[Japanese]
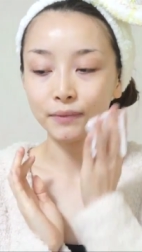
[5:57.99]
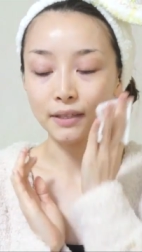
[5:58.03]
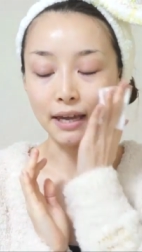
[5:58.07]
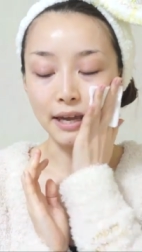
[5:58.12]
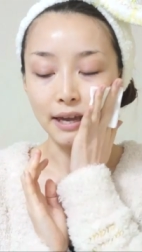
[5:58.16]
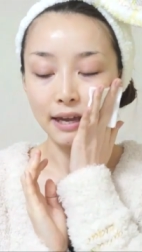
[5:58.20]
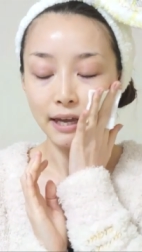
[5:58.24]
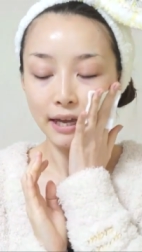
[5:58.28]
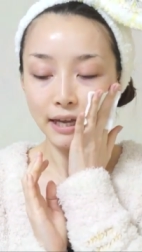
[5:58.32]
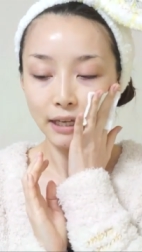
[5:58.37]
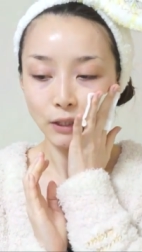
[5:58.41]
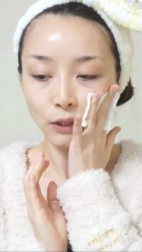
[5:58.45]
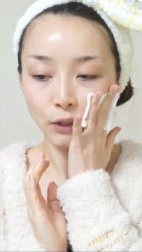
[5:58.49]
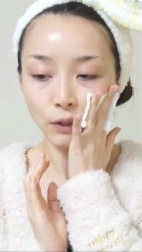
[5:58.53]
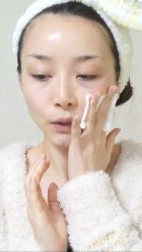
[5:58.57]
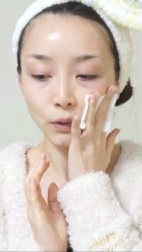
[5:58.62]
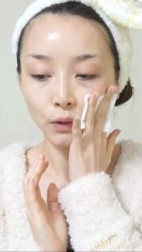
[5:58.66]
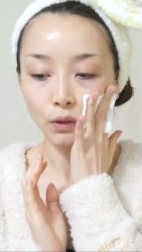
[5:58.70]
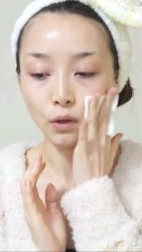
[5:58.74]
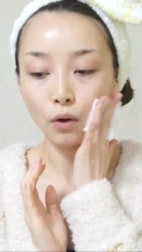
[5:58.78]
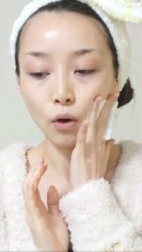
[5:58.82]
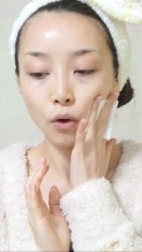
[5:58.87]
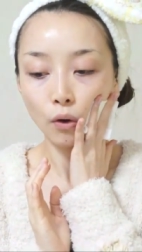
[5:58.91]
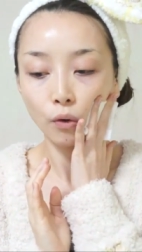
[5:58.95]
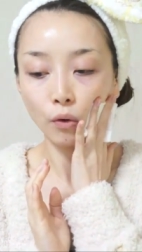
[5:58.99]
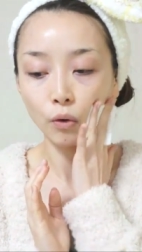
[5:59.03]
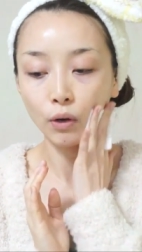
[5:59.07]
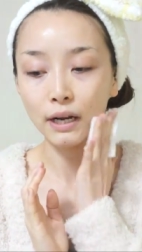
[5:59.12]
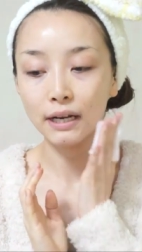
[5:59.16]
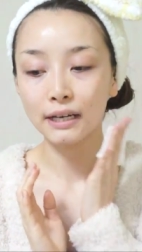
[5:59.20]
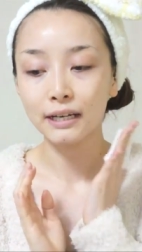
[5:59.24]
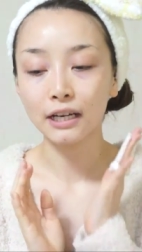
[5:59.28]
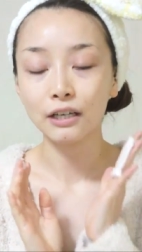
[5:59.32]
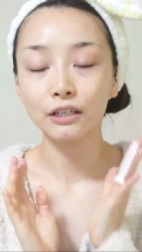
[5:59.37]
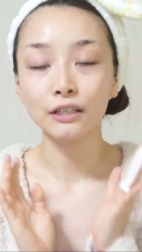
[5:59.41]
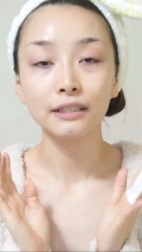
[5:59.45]
えーと、ご
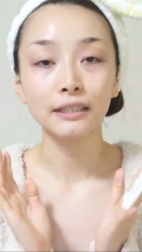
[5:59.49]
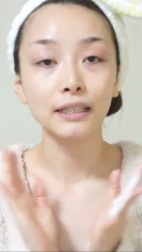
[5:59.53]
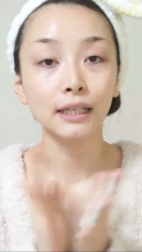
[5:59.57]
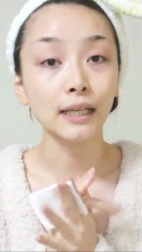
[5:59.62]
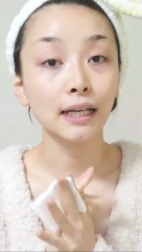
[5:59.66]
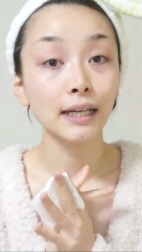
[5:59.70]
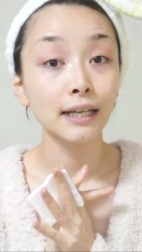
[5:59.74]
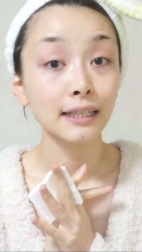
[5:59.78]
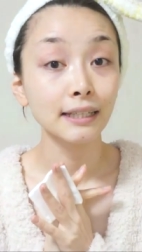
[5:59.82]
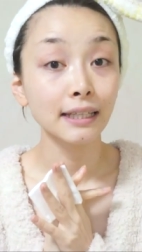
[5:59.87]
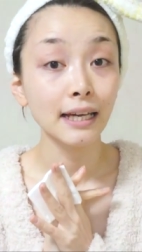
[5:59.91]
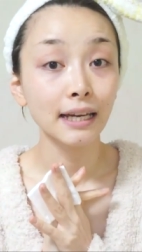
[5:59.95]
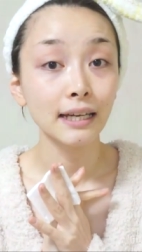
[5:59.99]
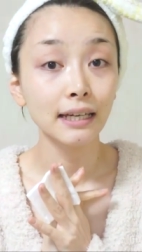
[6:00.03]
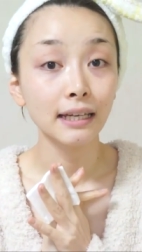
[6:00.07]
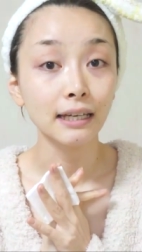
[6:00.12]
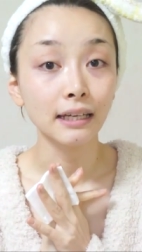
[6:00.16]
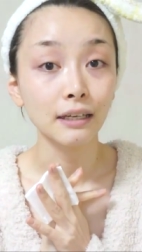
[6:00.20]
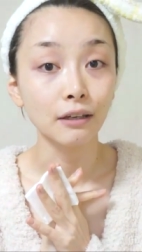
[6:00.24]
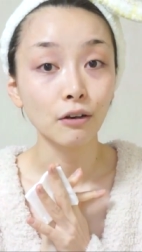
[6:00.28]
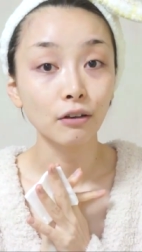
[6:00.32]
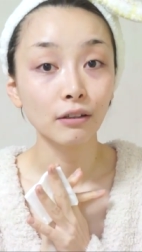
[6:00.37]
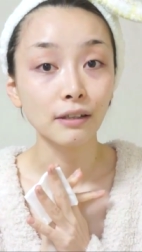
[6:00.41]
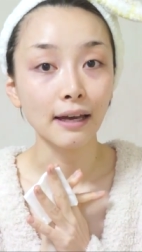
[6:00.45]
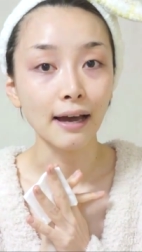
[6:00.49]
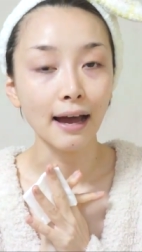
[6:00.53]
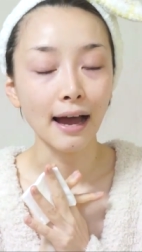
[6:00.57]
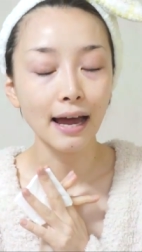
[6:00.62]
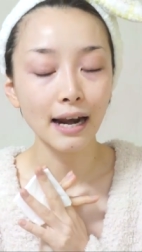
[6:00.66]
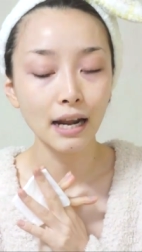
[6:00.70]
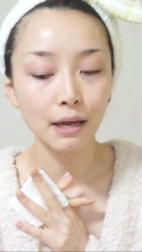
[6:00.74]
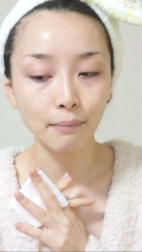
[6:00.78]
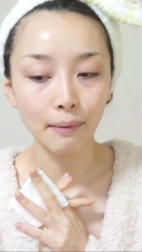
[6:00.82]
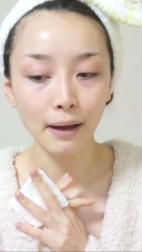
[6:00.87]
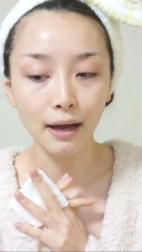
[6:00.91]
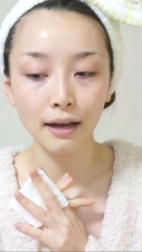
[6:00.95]
連絡いただけないようであ
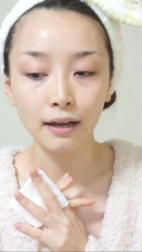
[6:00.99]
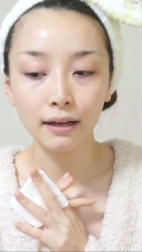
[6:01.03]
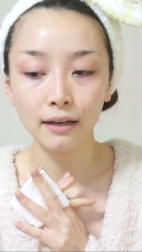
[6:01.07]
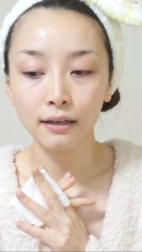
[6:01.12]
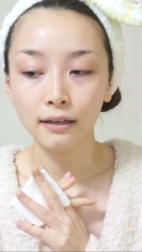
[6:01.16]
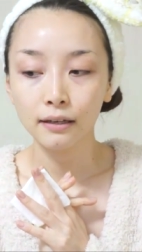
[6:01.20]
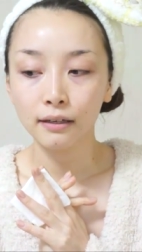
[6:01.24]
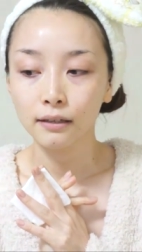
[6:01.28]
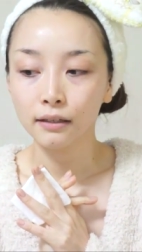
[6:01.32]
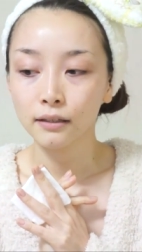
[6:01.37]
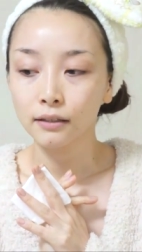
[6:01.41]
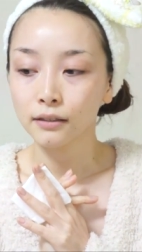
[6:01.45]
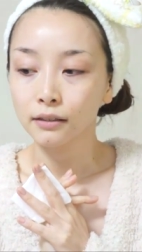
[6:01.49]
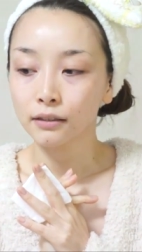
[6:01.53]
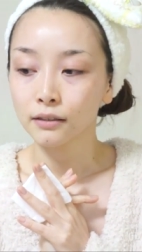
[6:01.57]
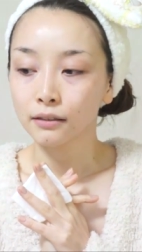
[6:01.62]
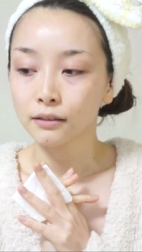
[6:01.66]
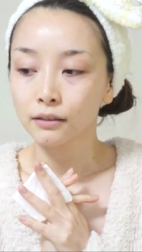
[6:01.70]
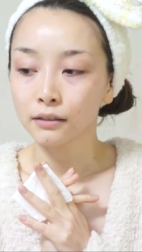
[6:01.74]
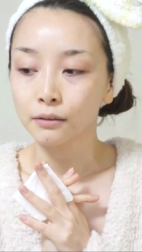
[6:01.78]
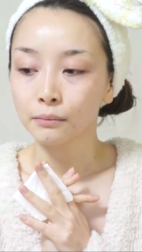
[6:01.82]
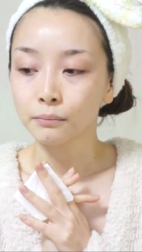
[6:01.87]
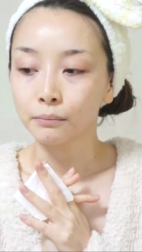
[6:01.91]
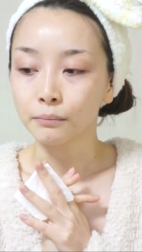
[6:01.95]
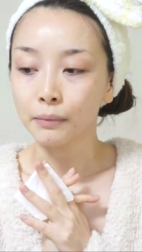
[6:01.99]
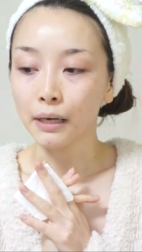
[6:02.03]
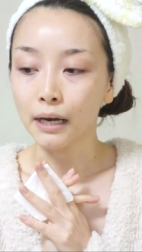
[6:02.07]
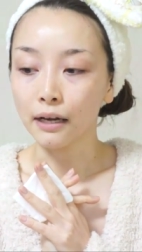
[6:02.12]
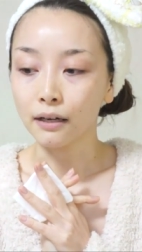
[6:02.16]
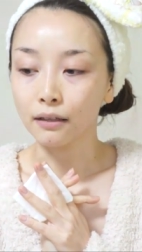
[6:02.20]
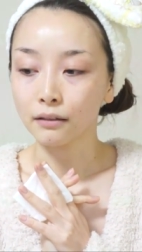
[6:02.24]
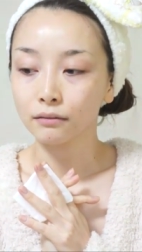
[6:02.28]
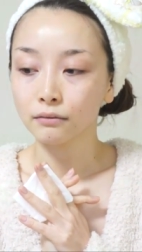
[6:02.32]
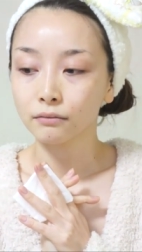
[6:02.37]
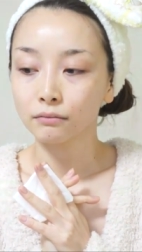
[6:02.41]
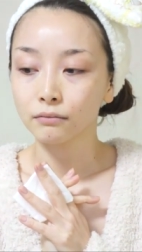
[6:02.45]
ればま
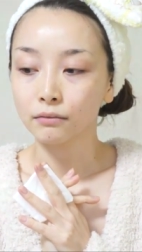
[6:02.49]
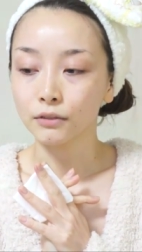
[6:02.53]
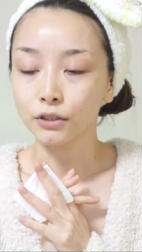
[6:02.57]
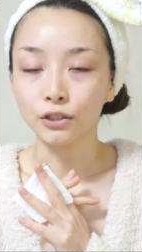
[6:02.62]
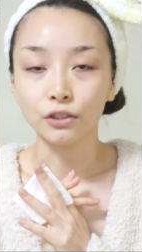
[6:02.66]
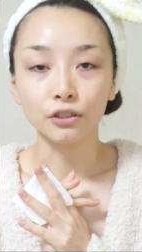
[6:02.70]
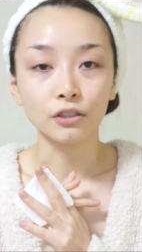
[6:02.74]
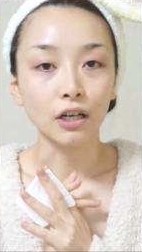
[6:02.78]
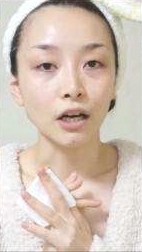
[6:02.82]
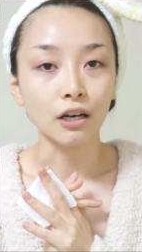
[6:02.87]
あ1週